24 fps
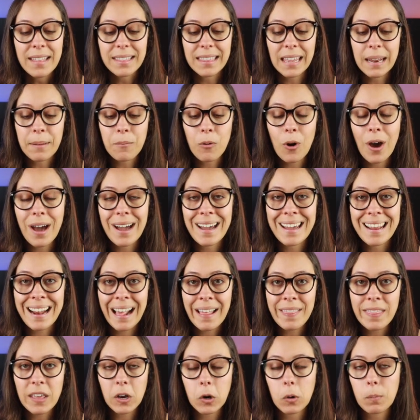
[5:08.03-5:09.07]
tenemos a
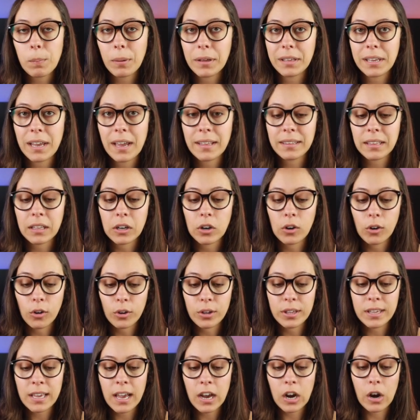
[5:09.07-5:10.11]
grandes compañías de
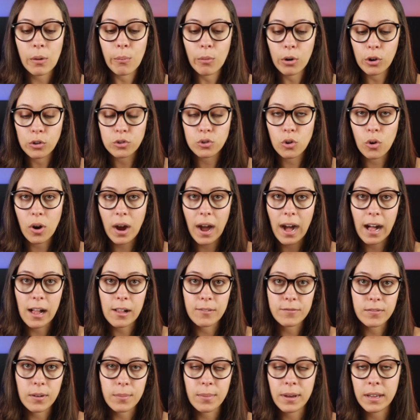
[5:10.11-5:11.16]
tecnología como lo son
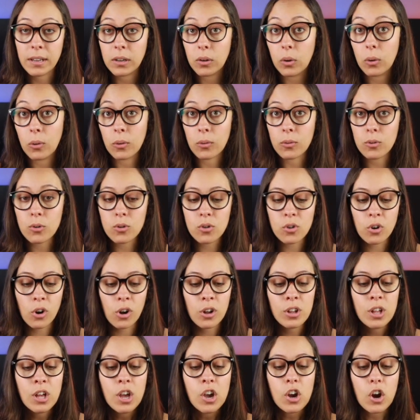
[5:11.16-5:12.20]
Alphabet o
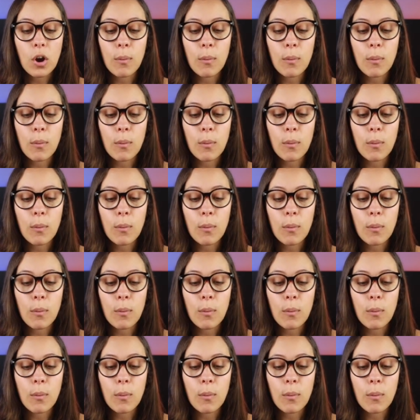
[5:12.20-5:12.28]
Google,